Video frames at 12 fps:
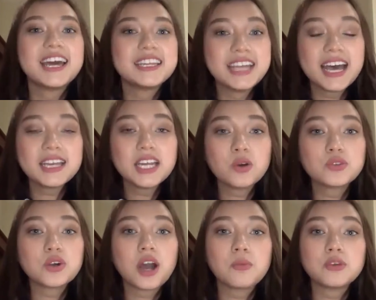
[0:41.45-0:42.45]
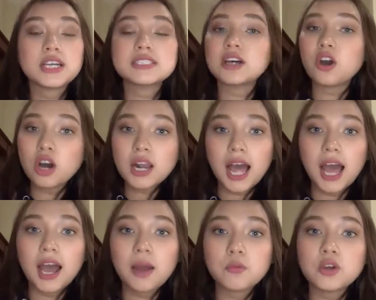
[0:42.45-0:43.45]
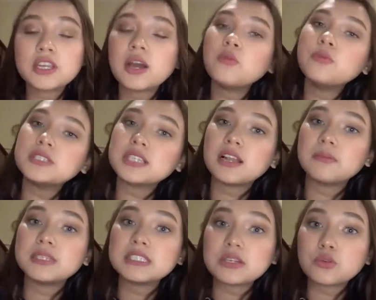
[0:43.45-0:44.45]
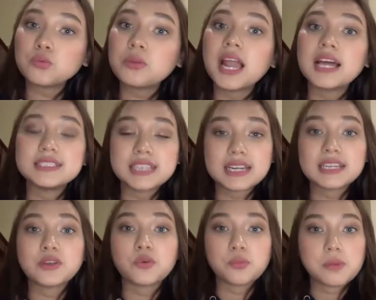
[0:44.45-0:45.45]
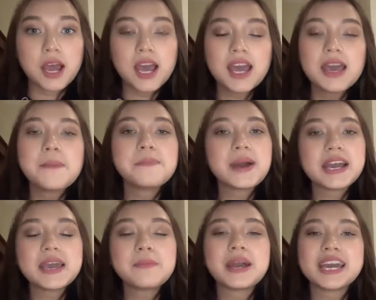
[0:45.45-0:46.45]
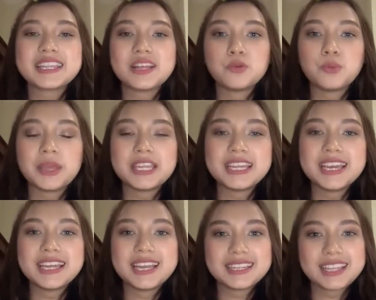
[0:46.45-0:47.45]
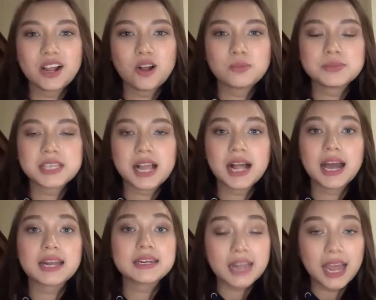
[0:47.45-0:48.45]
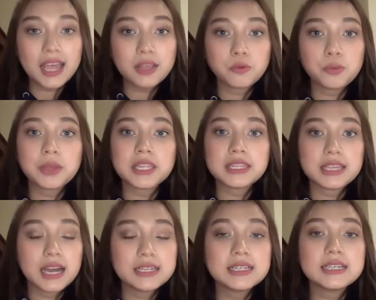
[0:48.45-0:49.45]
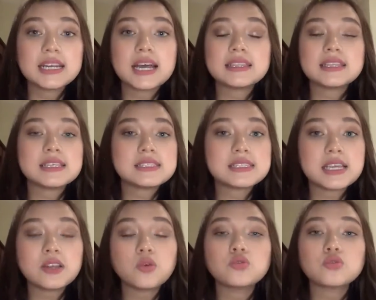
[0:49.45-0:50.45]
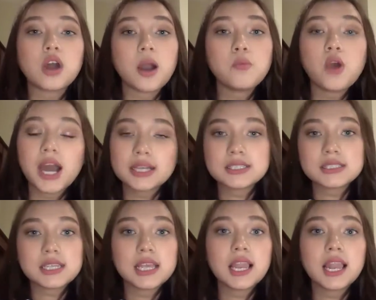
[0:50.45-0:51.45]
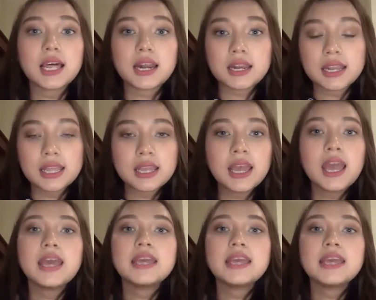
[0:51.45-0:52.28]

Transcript: Dan untuk kamu yang sekolah, mungkin kamu bisa lebih seru belajar di rumah pakai paket Ilmupedia dari Telkomsel karena Ilmupedia ngegratisin untuk kamu akses e-learning